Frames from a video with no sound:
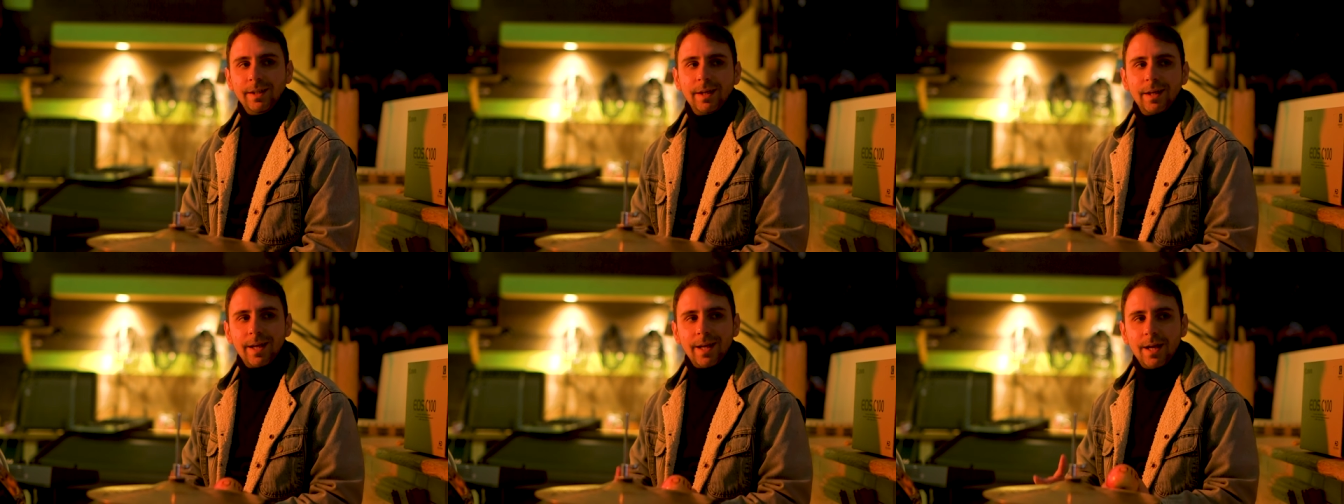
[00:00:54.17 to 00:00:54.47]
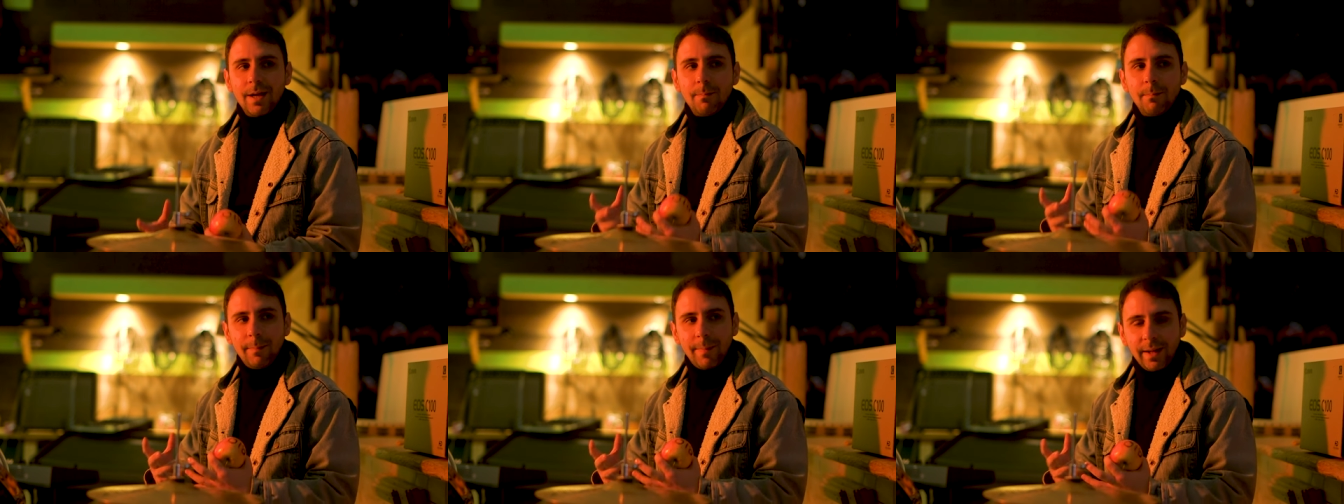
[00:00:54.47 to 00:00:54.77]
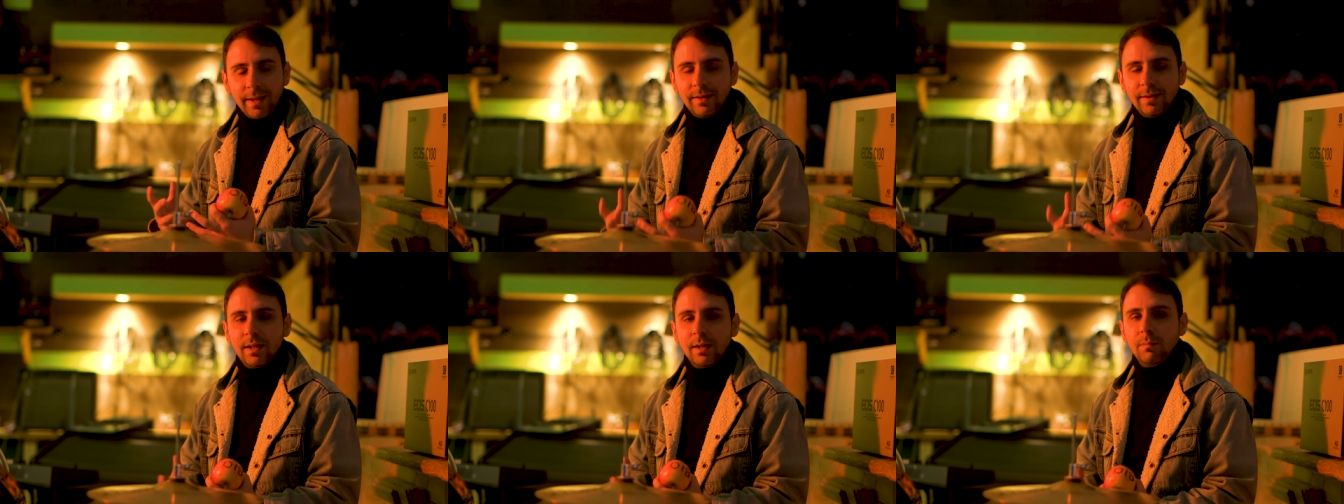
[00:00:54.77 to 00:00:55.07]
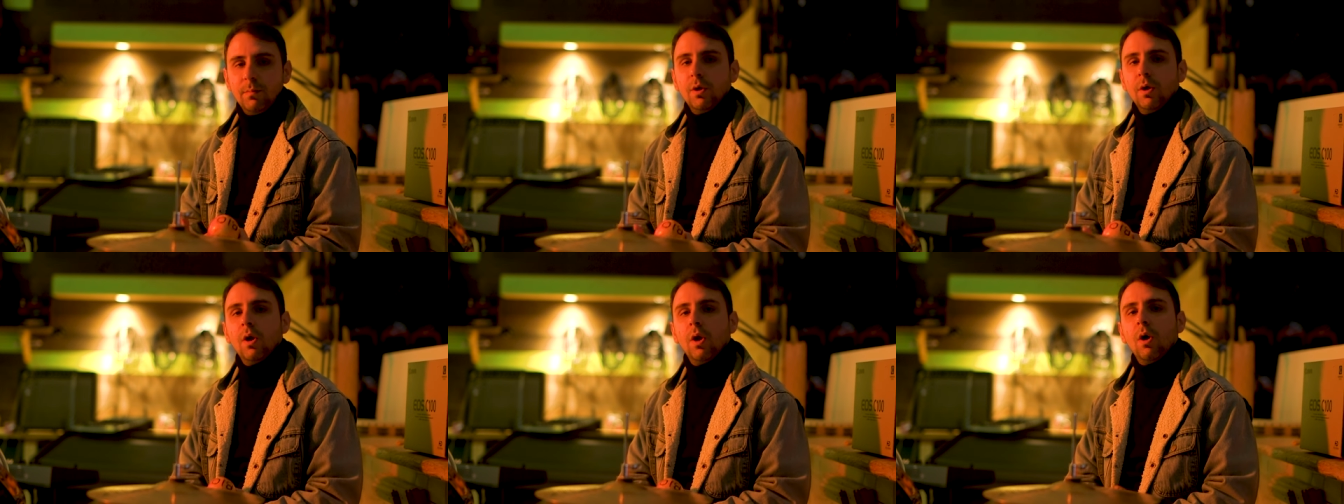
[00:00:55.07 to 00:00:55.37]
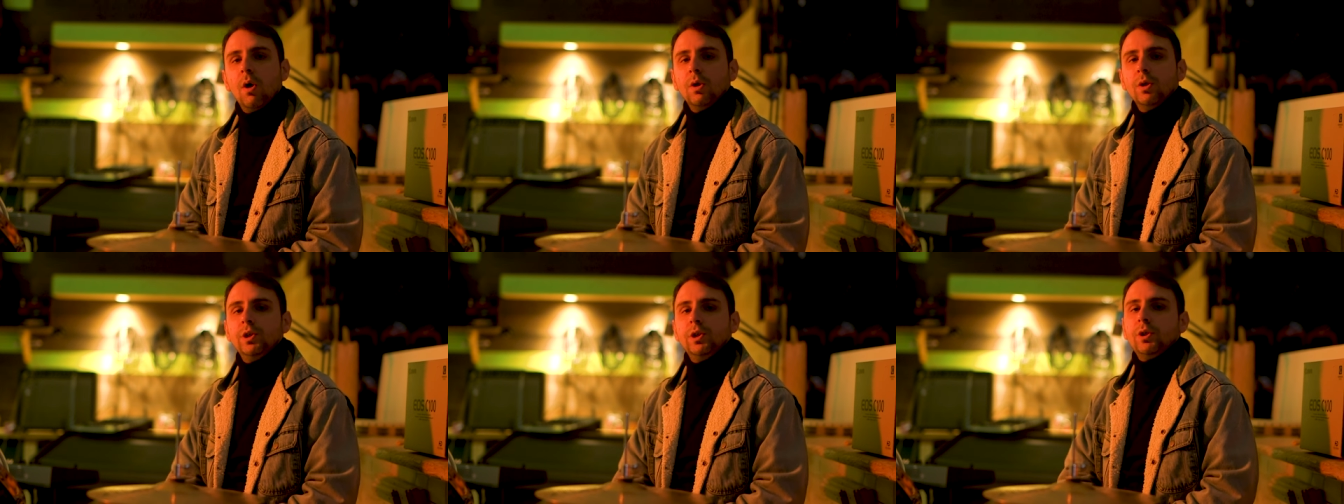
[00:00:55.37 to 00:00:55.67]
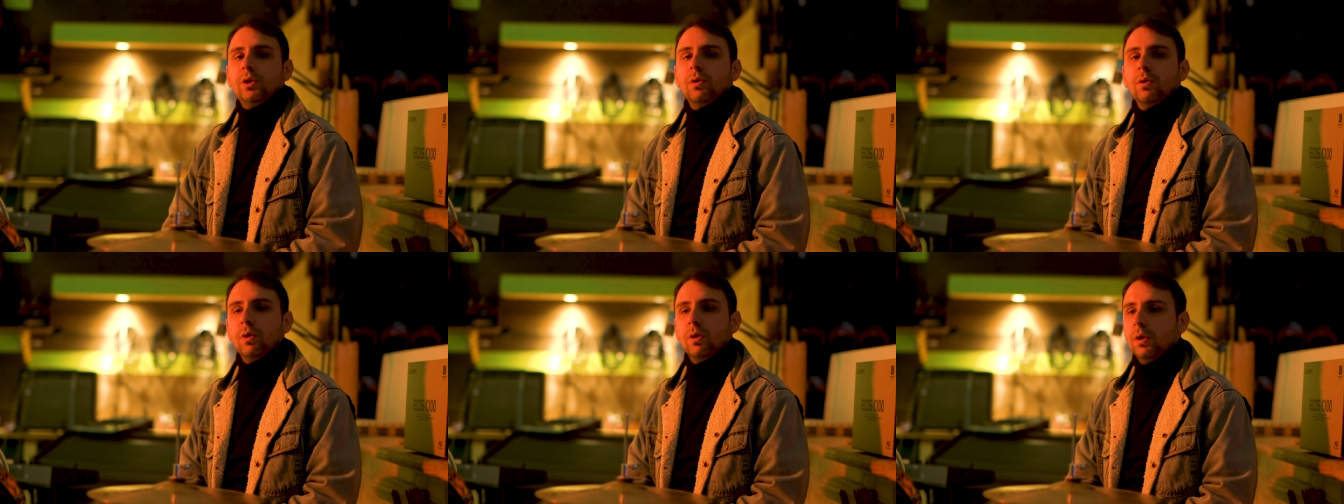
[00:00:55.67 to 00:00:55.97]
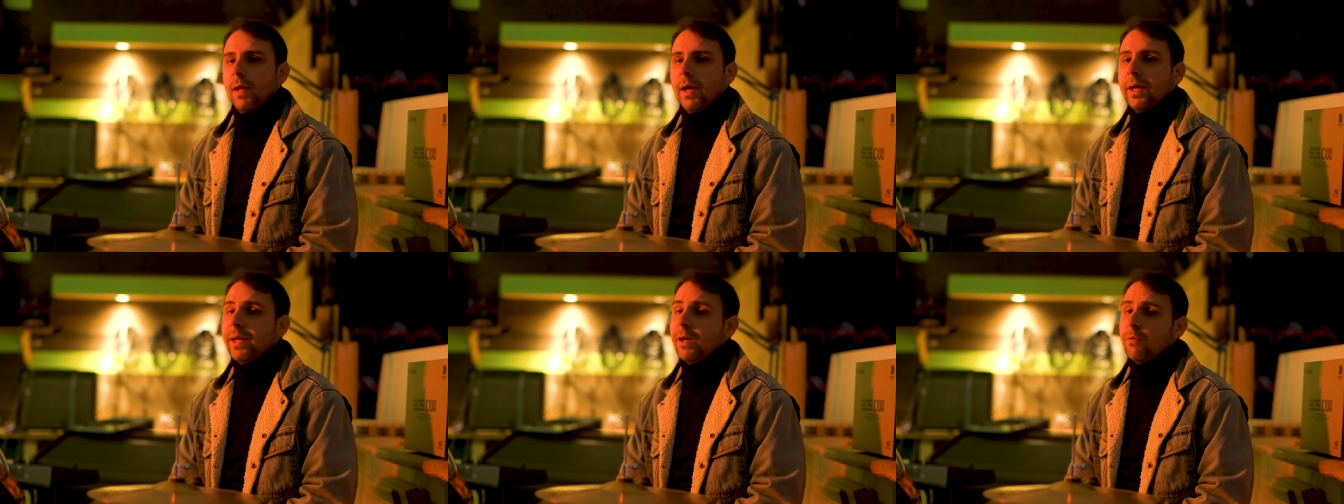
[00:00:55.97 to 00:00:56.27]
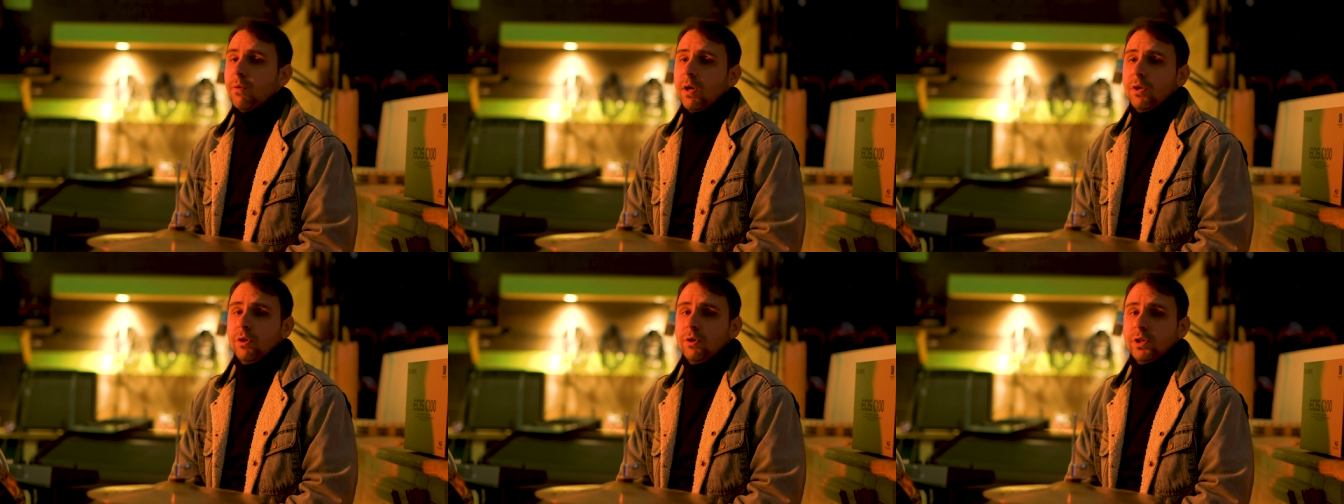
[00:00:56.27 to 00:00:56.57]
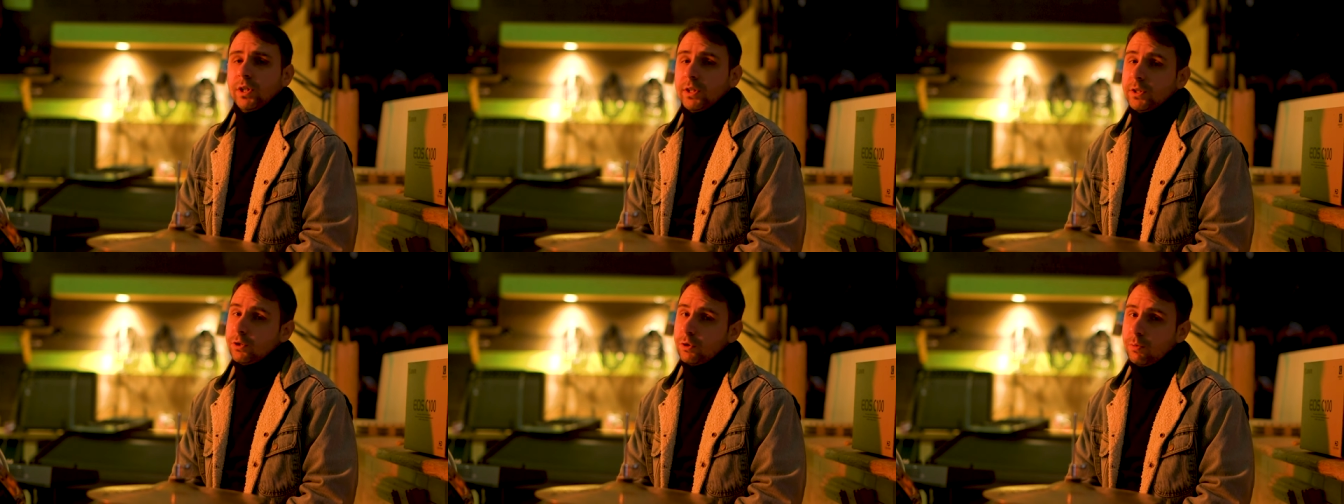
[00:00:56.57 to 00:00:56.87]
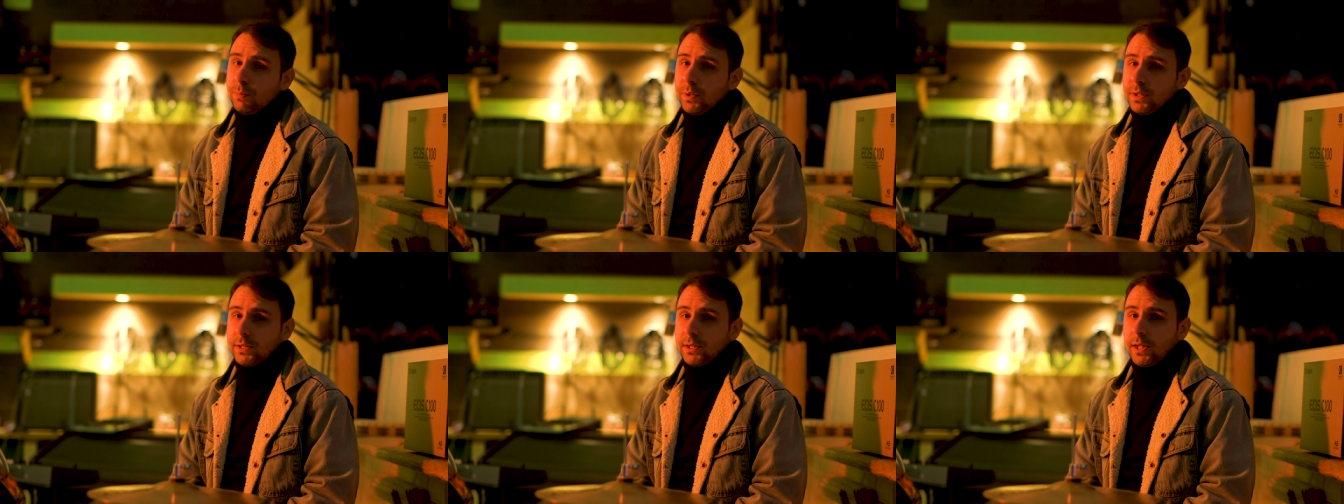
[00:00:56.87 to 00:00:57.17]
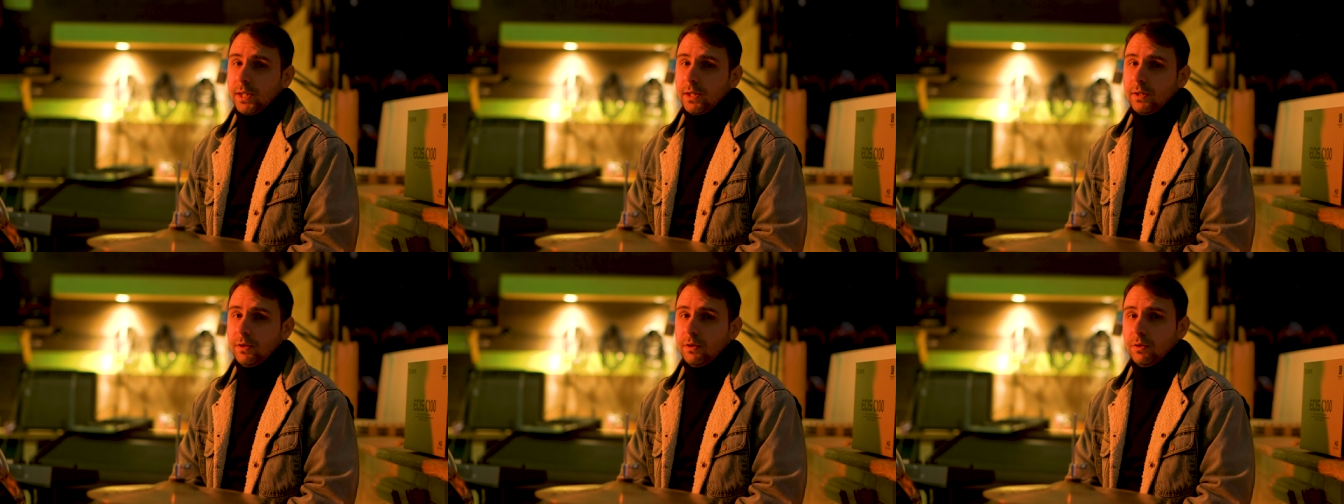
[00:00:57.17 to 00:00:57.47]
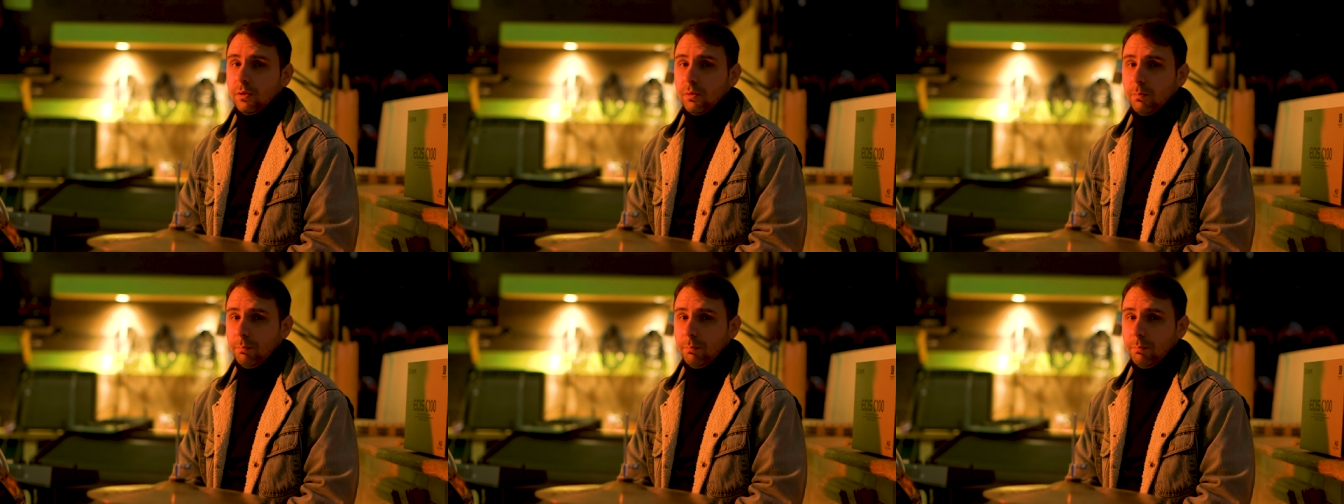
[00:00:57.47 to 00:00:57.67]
realmente biologico, anche quando c'è sopra scritto